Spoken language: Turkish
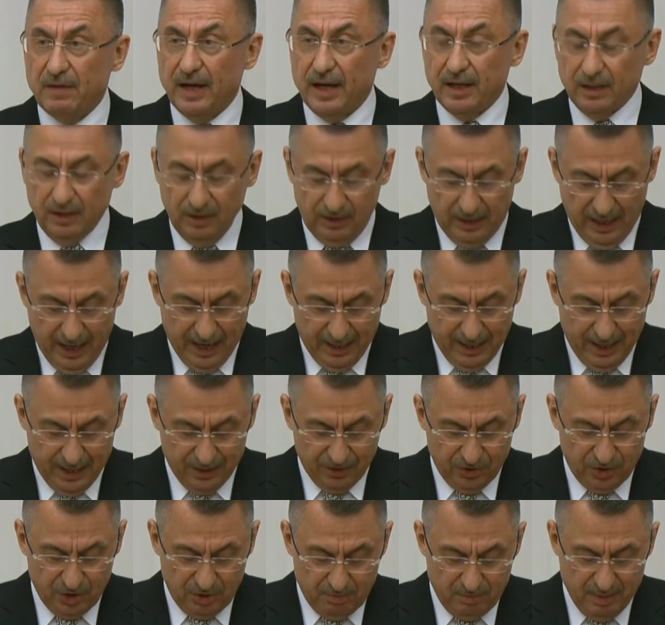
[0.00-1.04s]
ve
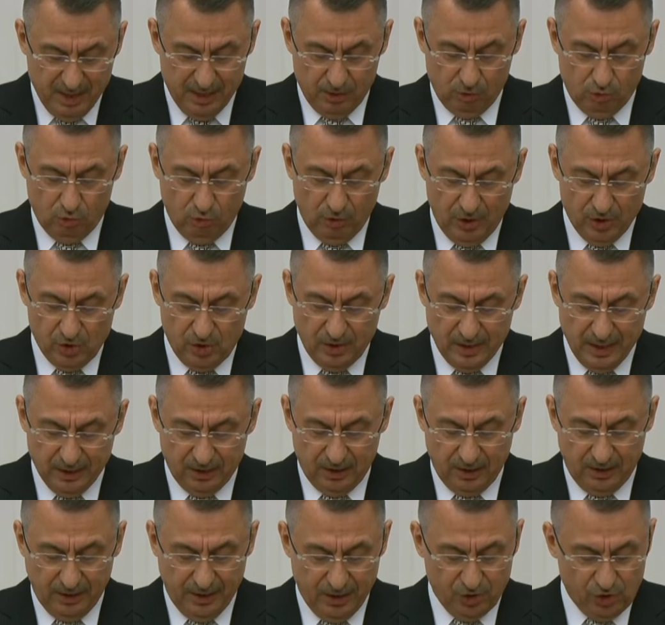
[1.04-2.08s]
değerlendirme sürecinin
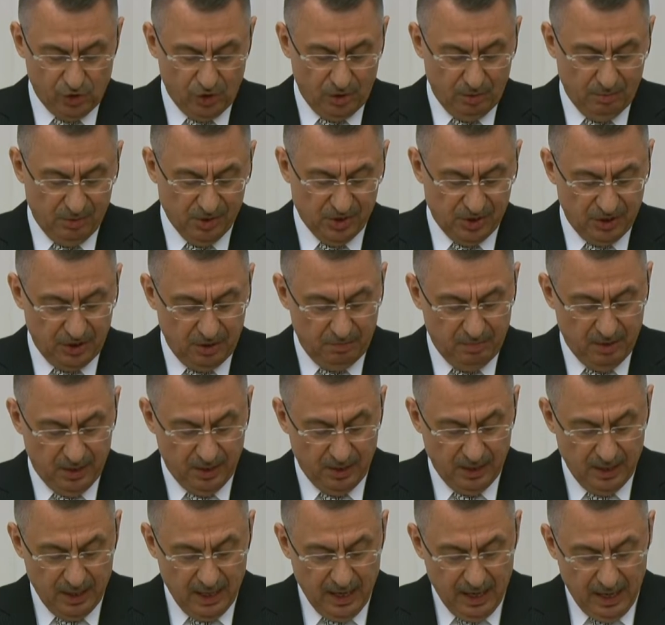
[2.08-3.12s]
etkinleştirilmesi
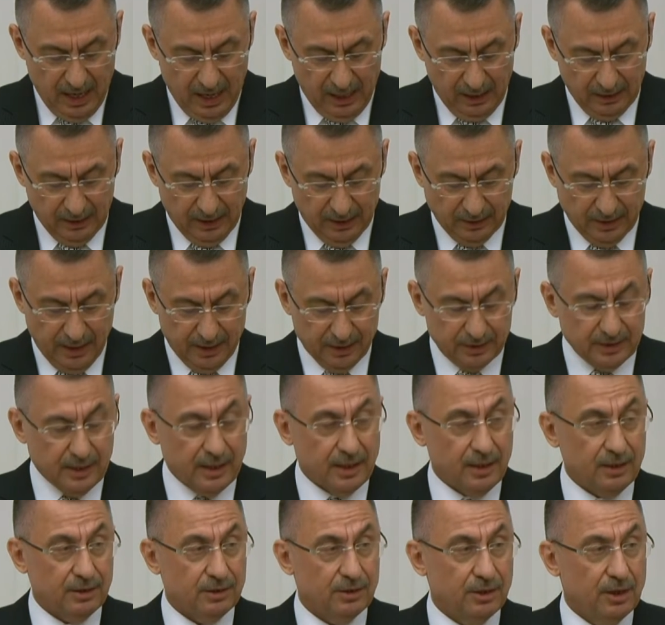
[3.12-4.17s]
gibi
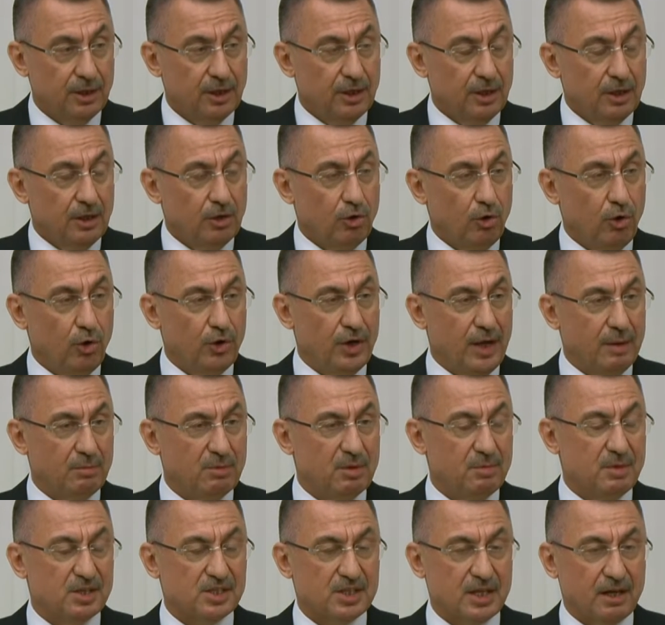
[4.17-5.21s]
alanlarda
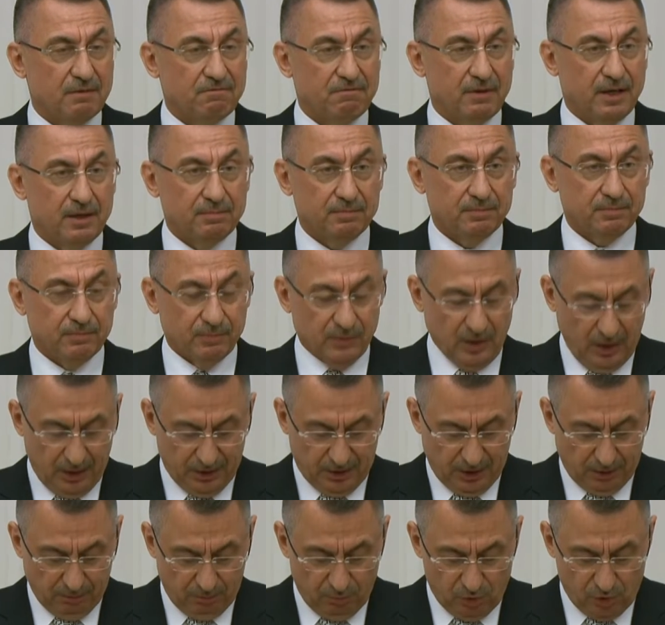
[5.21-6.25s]
önemli mesafe
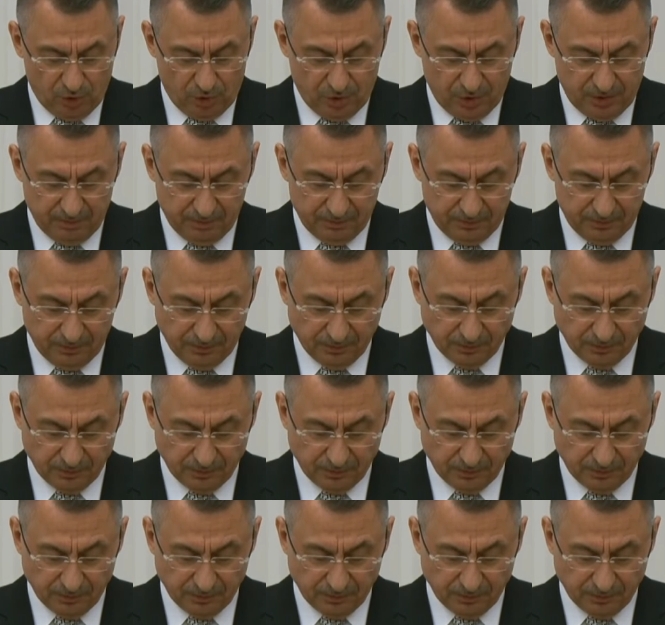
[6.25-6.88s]
kat etmiştir.